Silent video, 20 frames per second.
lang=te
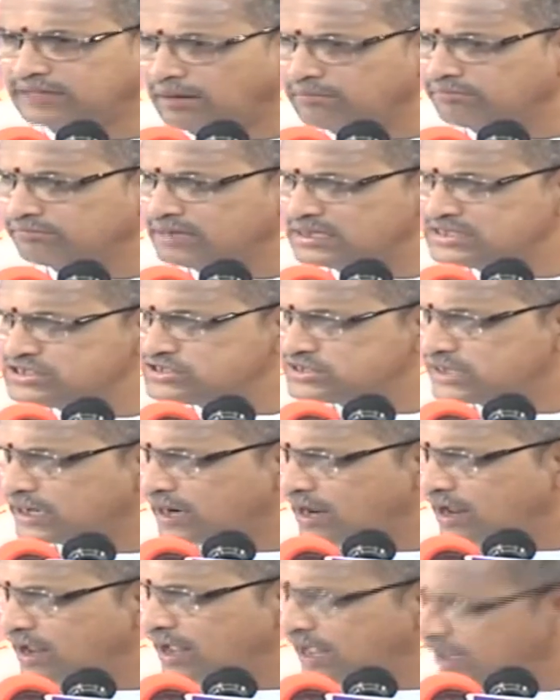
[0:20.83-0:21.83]

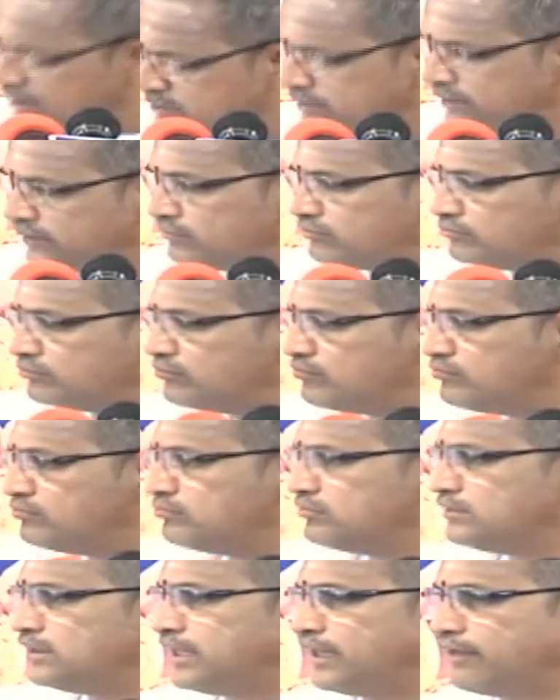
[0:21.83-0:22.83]
ధర్మంచరా అంతే
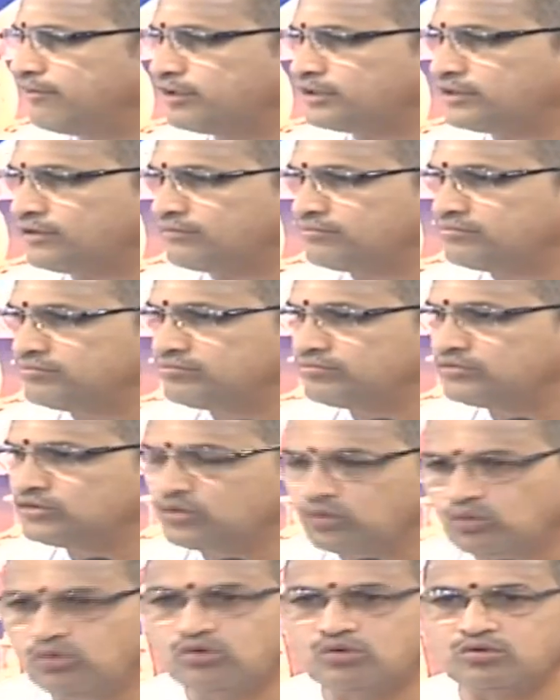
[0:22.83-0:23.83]
ఇంకేం అందం
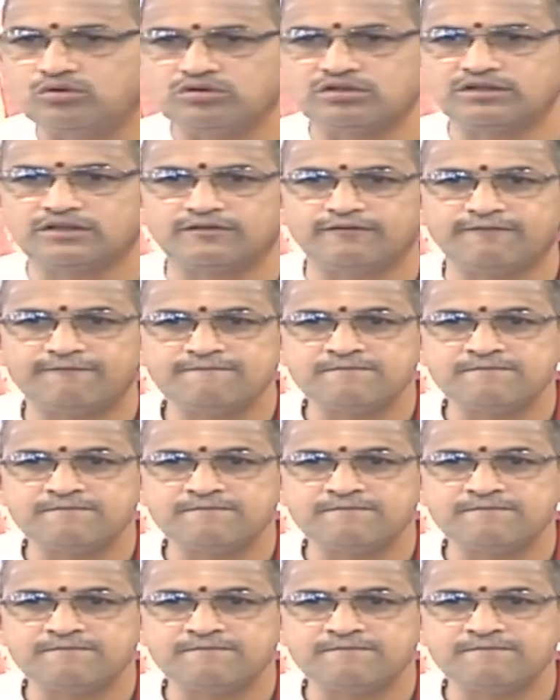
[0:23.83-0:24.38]
ఊరుకుంటుంది